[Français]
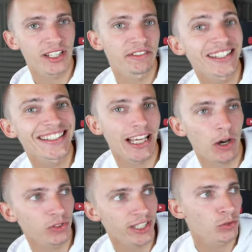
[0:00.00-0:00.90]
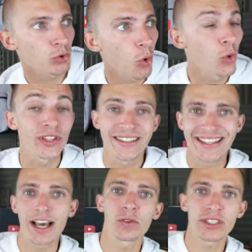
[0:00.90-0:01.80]
ça fait une quarantaine d'euros. Une
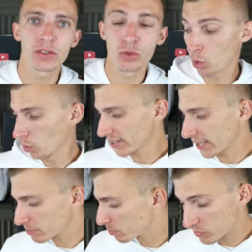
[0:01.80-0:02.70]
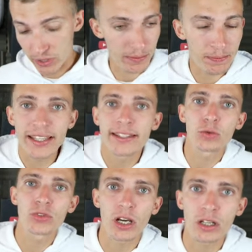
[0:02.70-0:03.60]
quarantaine d'euros, t'as une, une paire
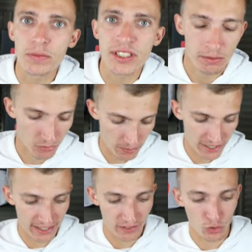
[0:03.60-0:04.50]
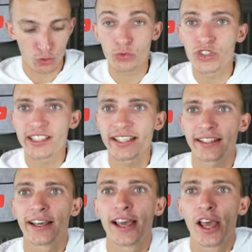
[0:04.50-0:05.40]
d'écouteurs comme ça. Non mais je trouve c'est dingue.